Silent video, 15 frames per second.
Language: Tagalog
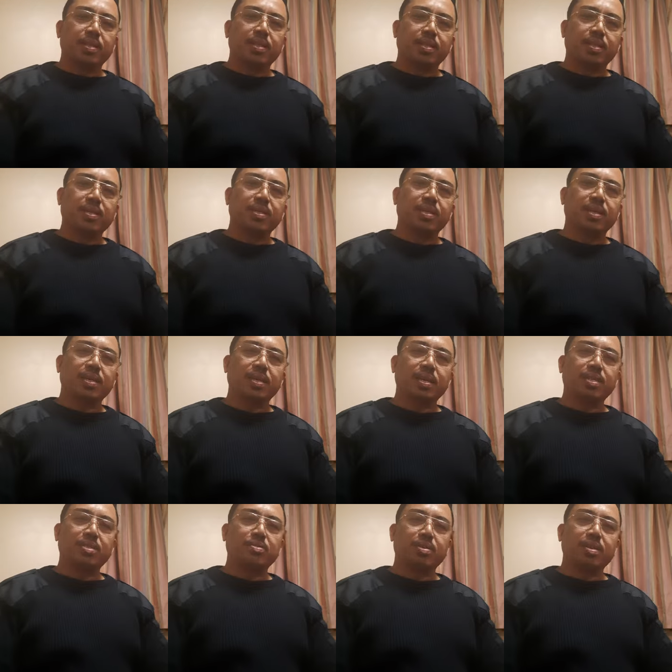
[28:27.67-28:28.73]

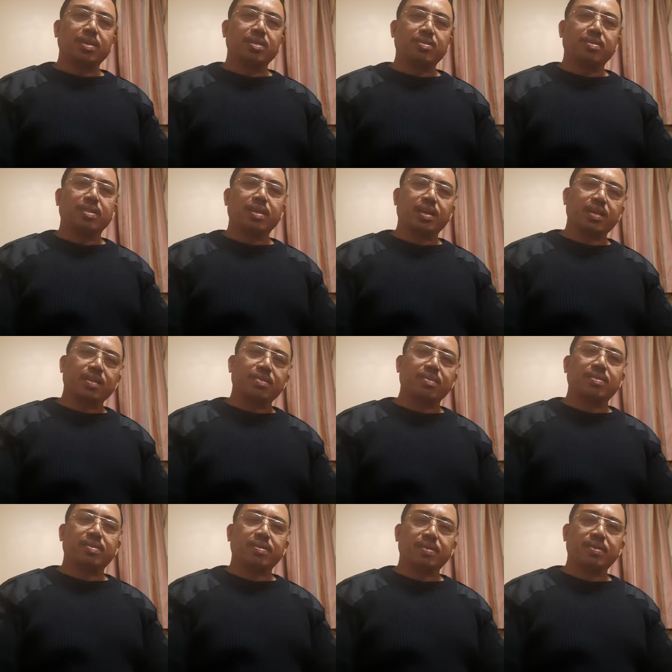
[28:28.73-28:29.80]
Nagra-radyo-radyo tayo
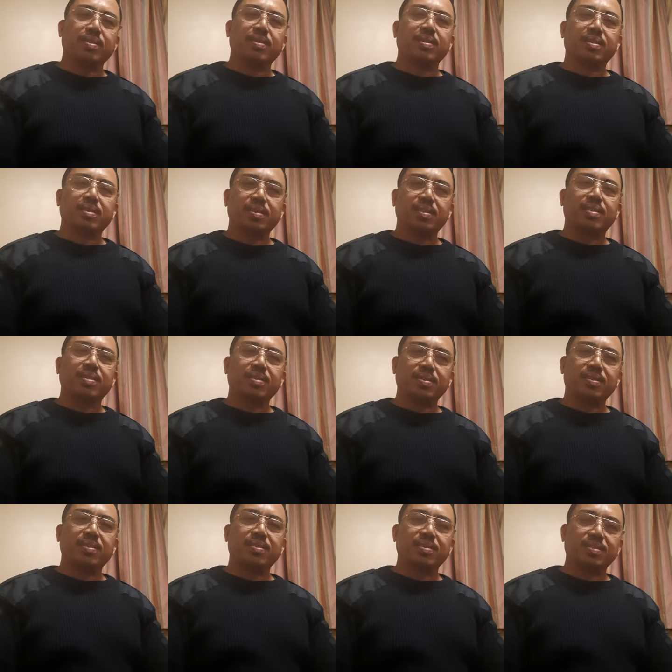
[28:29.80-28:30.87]
at
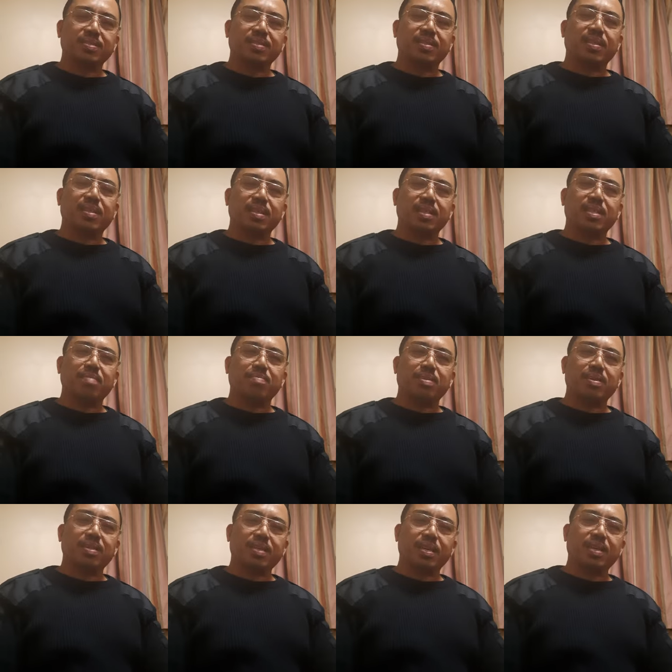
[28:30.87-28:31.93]
uh,
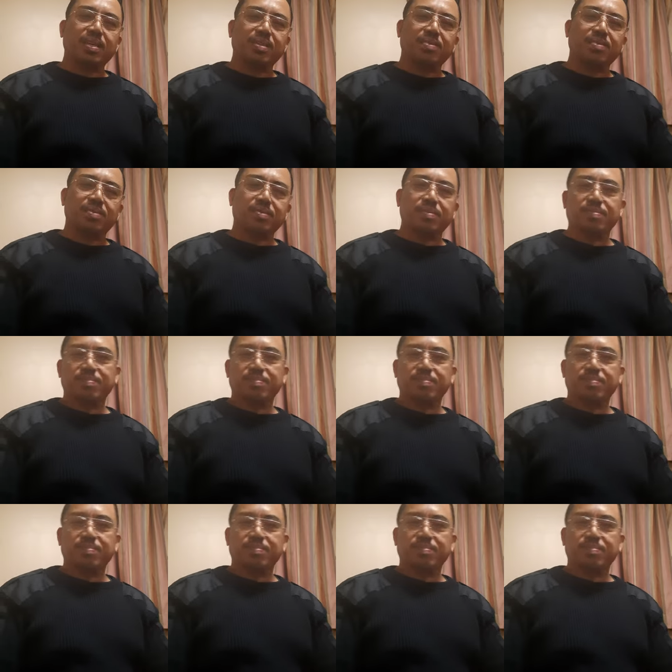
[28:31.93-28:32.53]
nalilibang tayo, no?